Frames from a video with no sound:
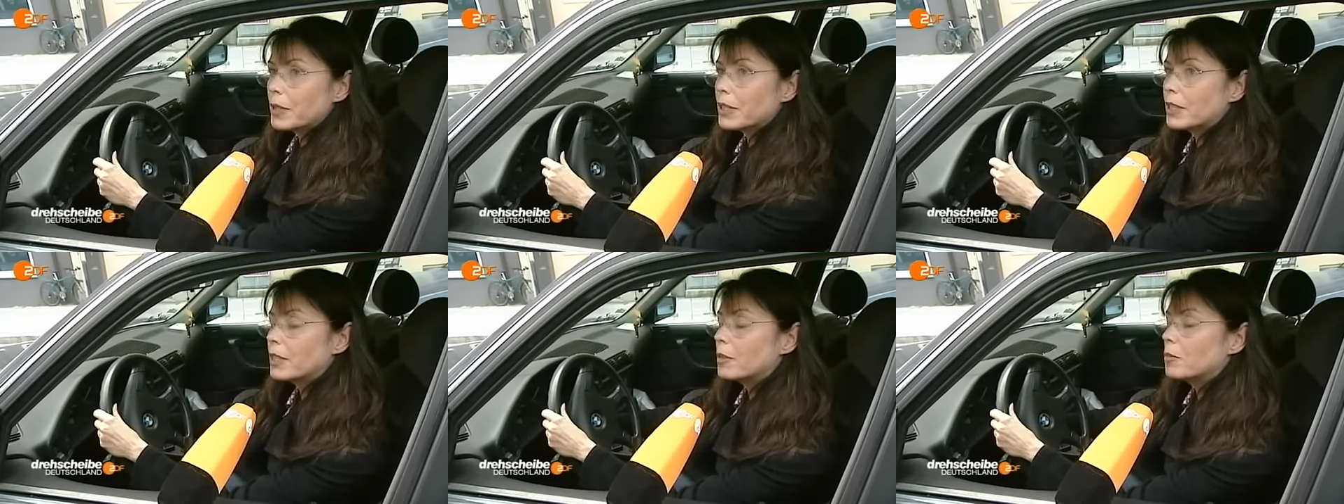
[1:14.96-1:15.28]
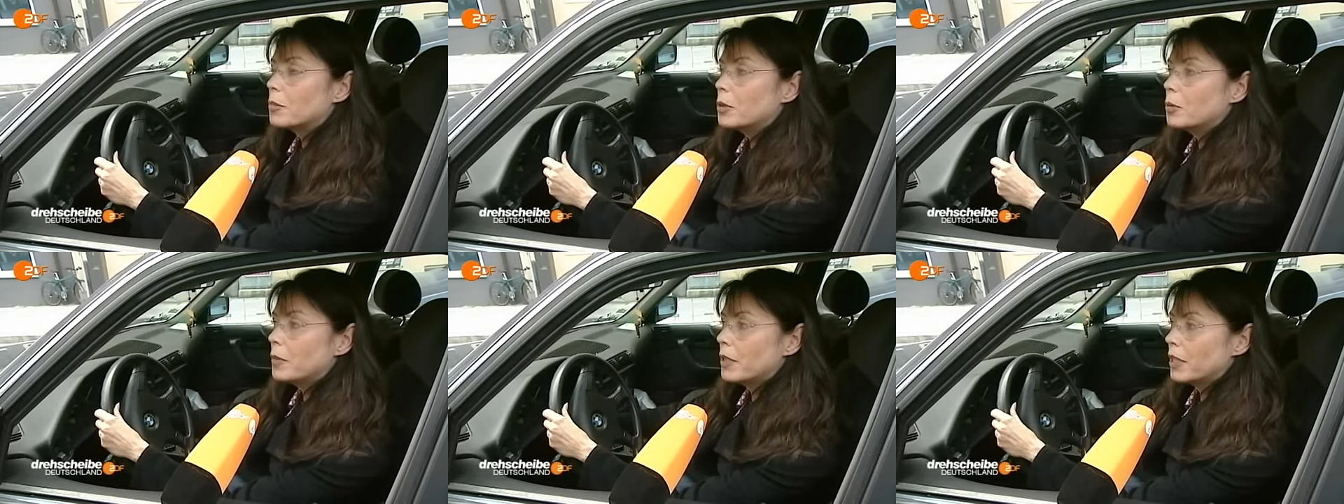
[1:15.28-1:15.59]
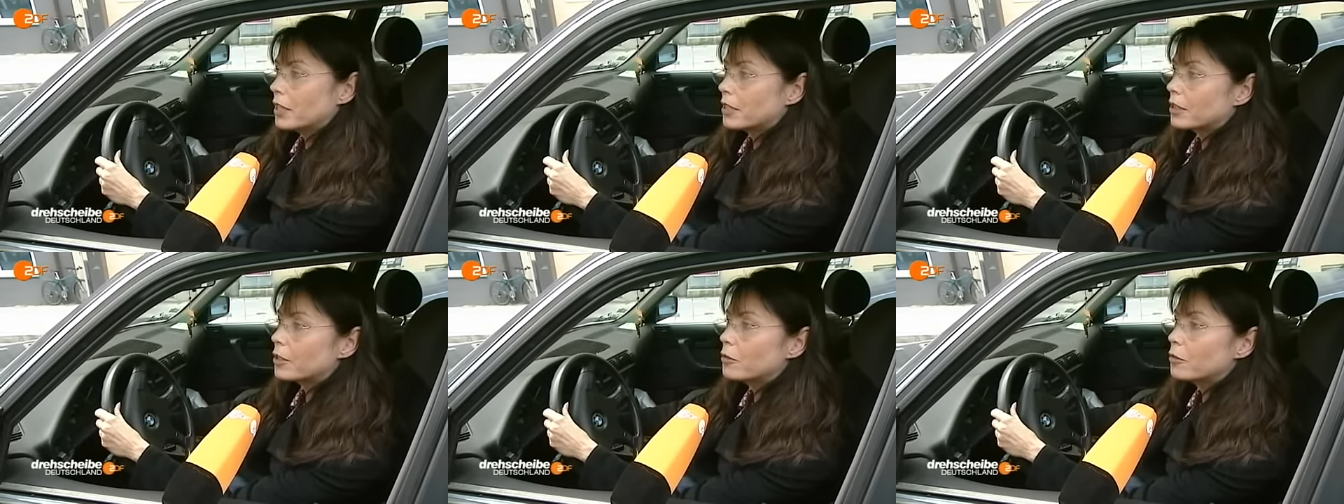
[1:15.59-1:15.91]
Ein bisschen
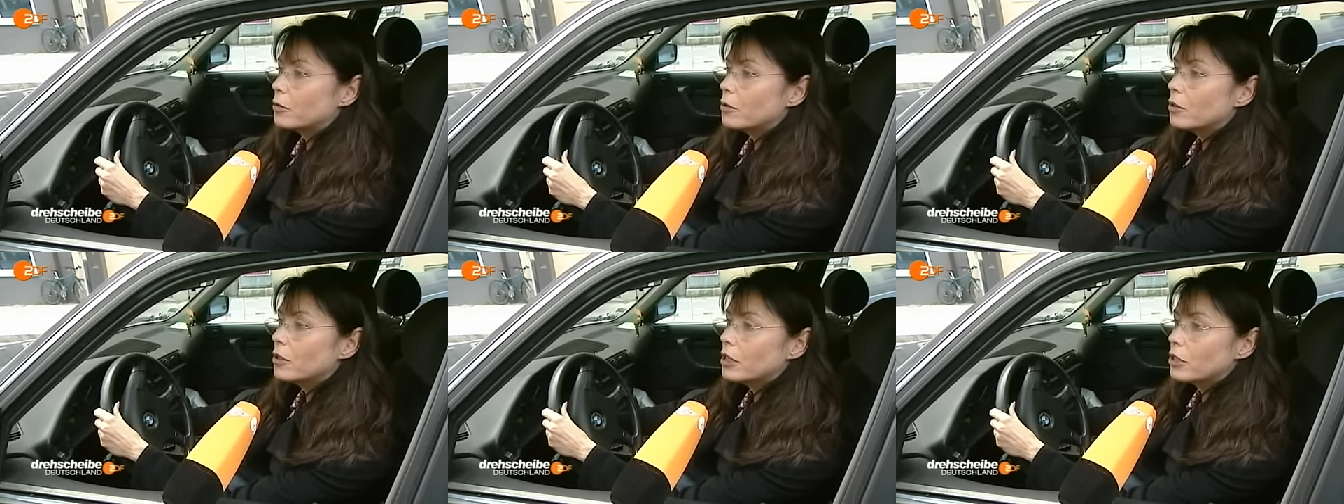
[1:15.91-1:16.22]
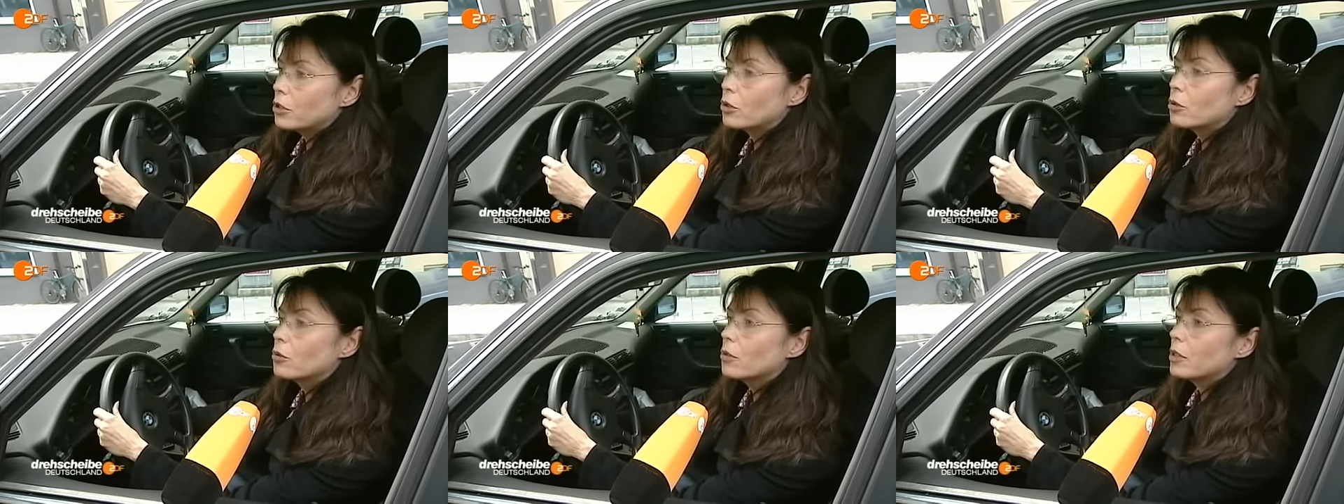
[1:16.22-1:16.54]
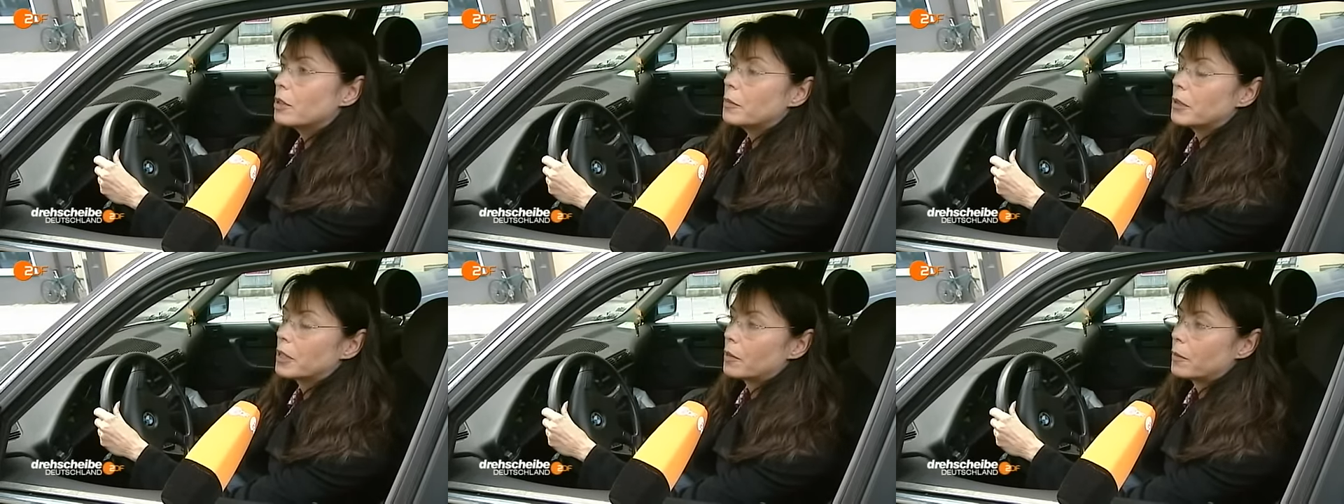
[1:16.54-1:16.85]
mulmiges Gefühl ist
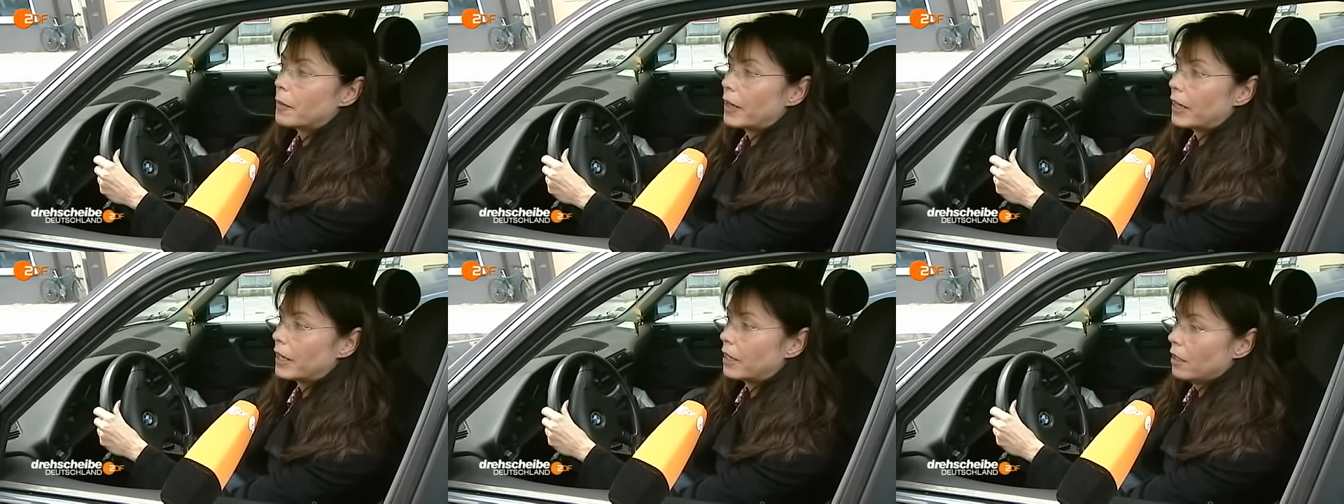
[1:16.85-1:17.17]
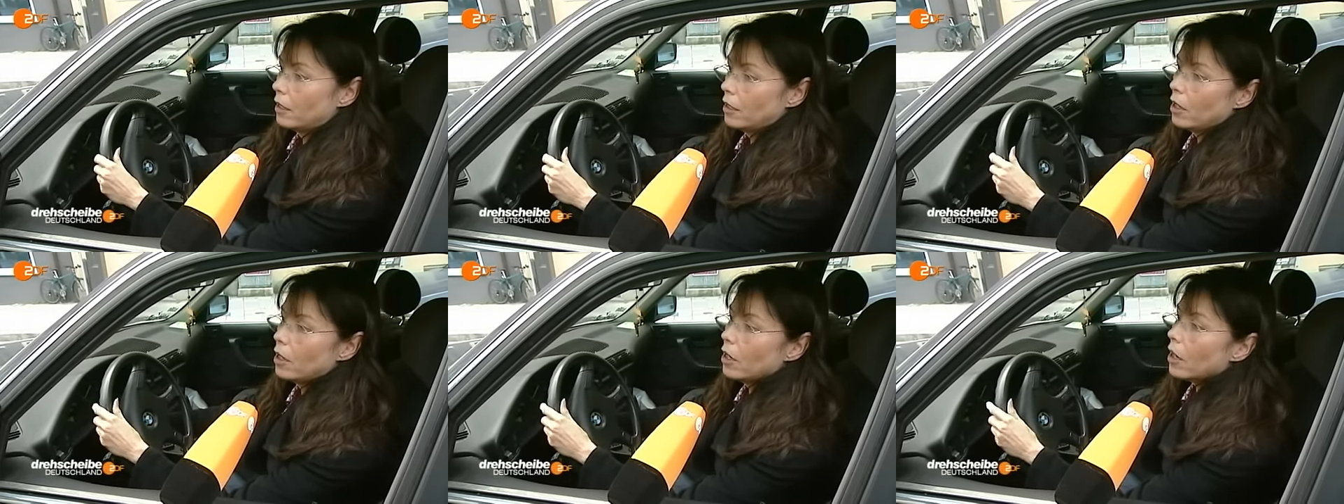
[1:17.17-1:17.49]
schon immer dabei.